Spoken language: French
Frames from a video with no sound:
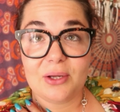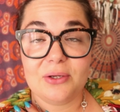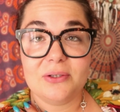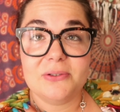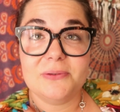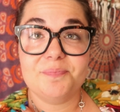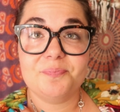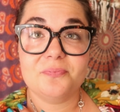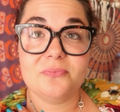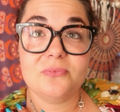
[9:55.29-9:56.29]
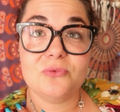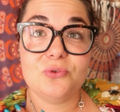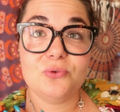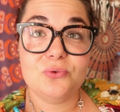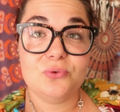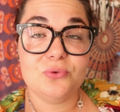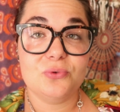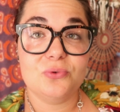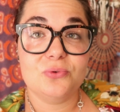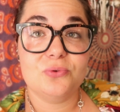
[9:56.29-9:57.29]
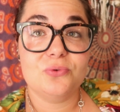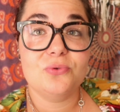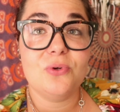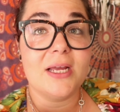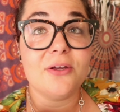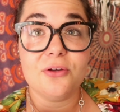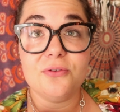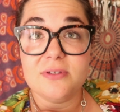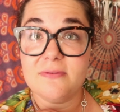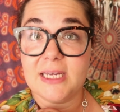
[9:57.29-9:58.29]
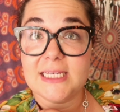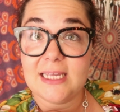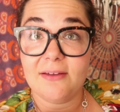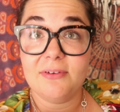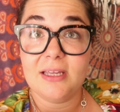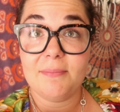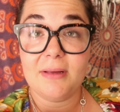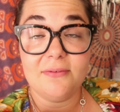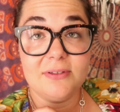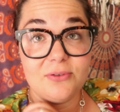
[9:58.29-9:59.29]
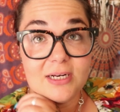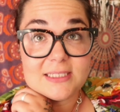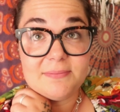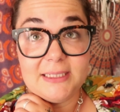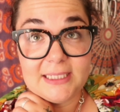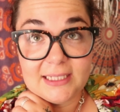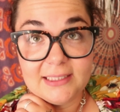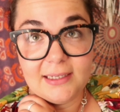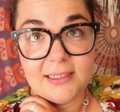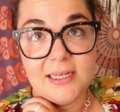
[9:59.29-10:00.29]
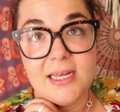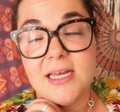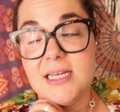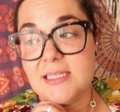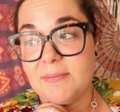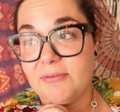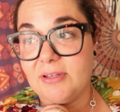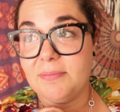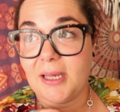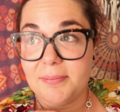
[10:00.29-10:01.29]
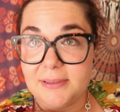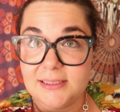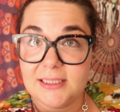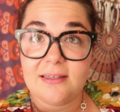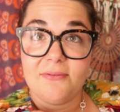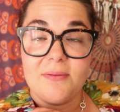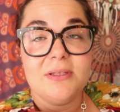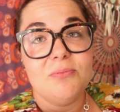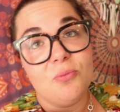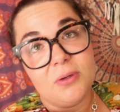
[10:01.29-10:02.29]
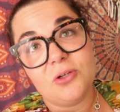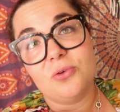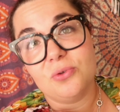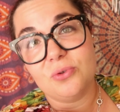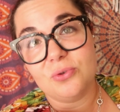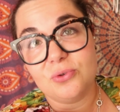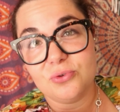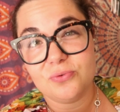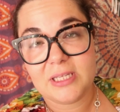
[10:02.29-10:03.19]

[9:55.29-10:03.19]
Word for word: euh, du, de l'accueil que vous avez réservé à ma vidéo de la semaine dernière ça m'a fait hyper plaisir. Ça faisait un petit moment que, que je